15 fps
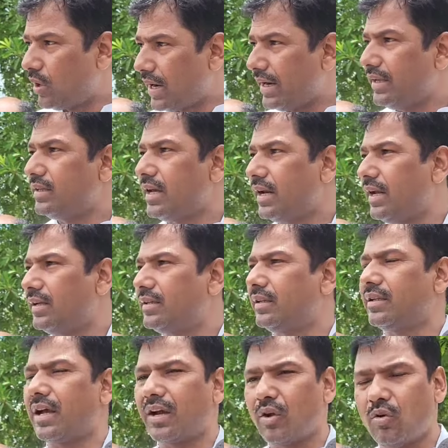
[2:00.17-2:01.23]
ওখানে যারা
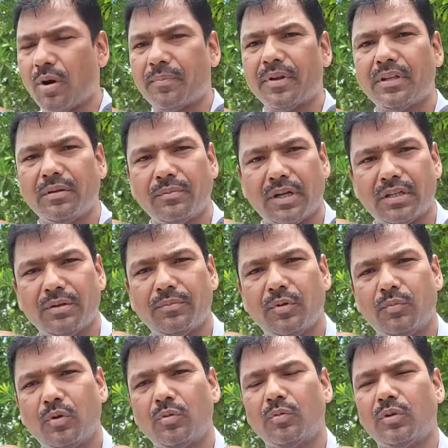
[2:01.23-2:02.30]
আছে তাকেও আপনাদের
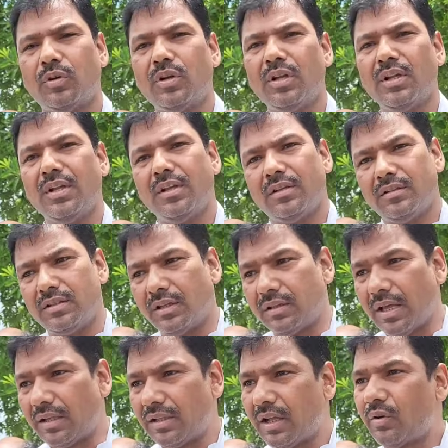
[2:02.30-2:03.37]
মাধ্যমে বলবো যে
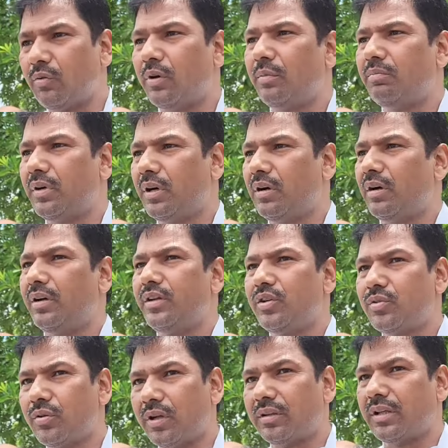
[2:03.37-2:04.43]
তাদেরও
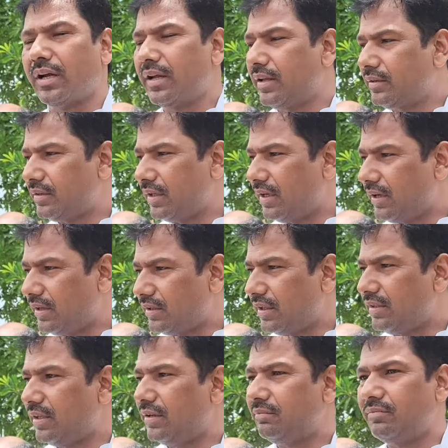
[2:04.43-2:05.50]
ঈশ্বর তাকে
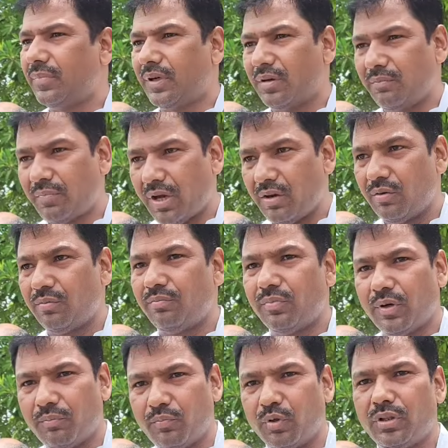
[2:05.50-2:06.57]
তাদের ভালো
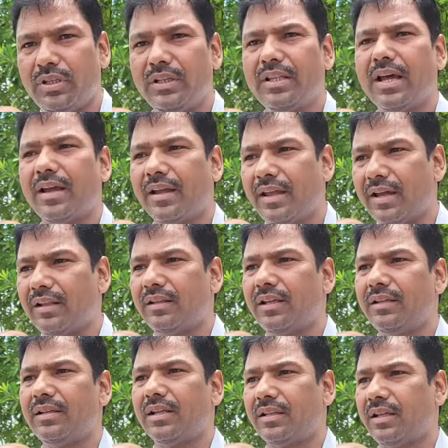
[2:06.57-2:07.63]
বুদ্ধি দেয় জ্ঞান
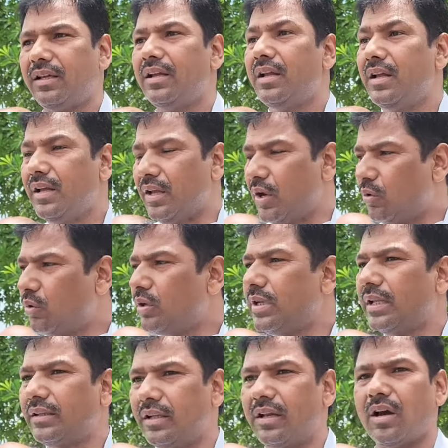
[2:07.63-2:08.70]
দেয় যাতে এগুলো
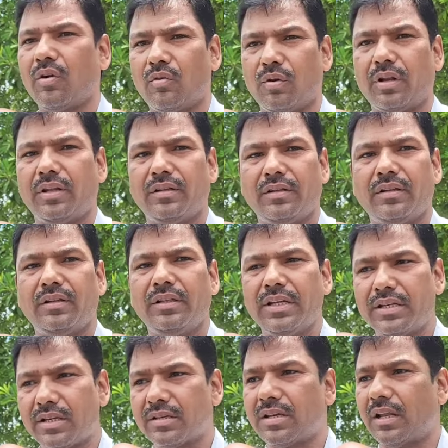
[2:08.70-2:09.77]
যাতে না করে
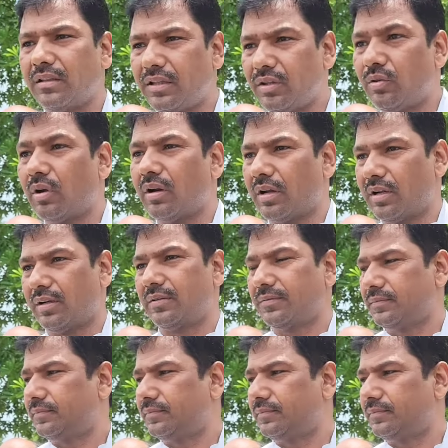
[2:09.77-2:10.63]
দেশের শান্তি দরকার